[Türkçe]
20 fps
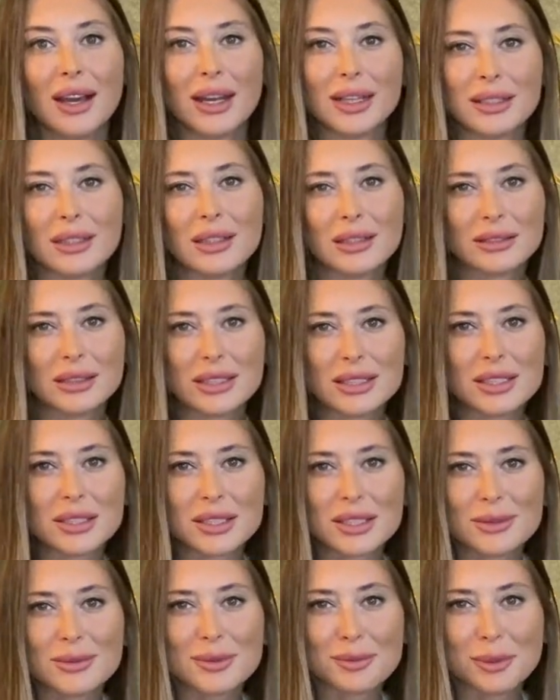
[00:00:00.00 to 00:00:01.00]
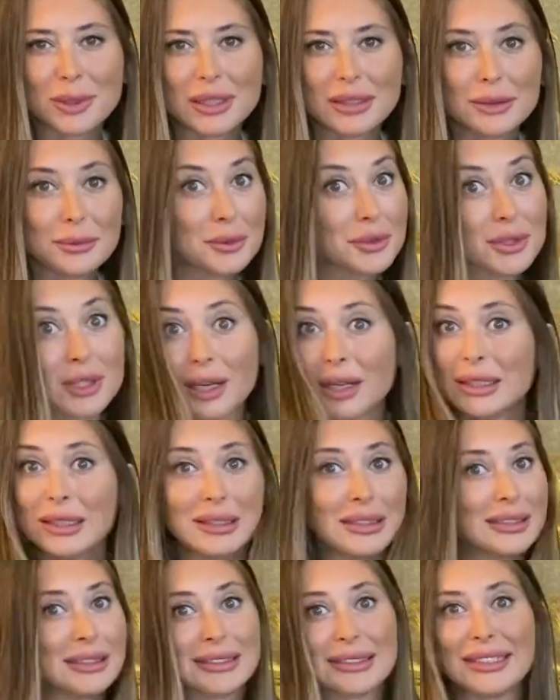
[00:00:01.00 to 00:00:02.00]
hani ateşin şimdi bana da mı işte
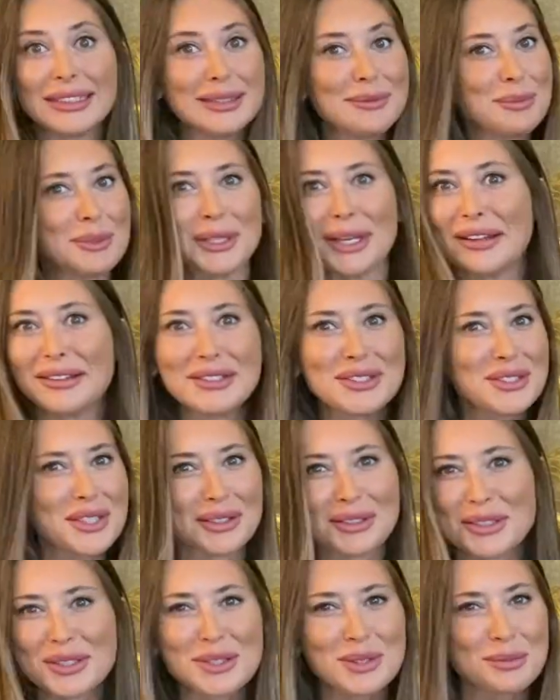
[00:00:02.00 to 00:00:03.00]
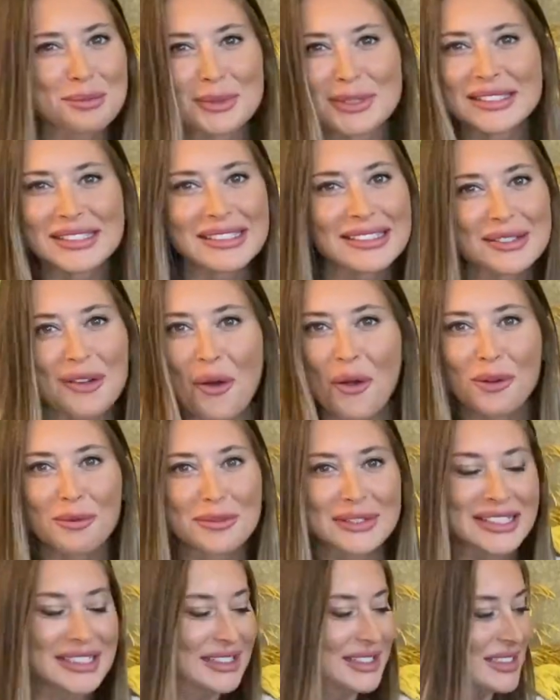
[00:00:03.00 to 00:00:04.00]
hayır hayır hani bir yanlış anlaşılmasının da
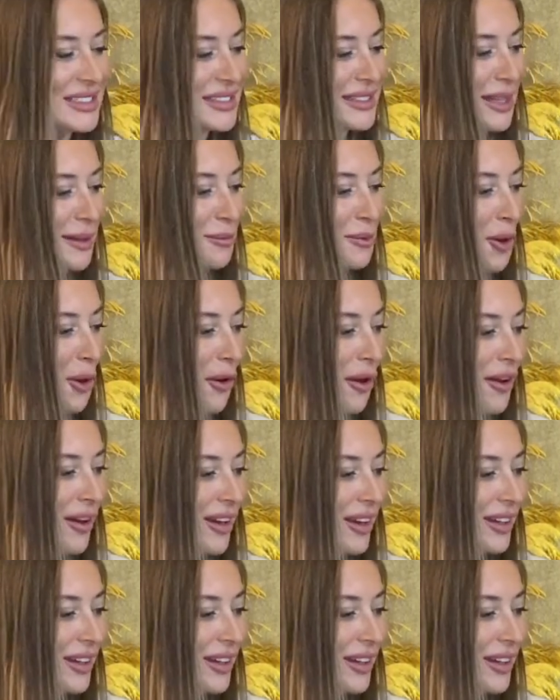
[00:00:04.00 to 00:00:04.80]
olmasını istemiyor.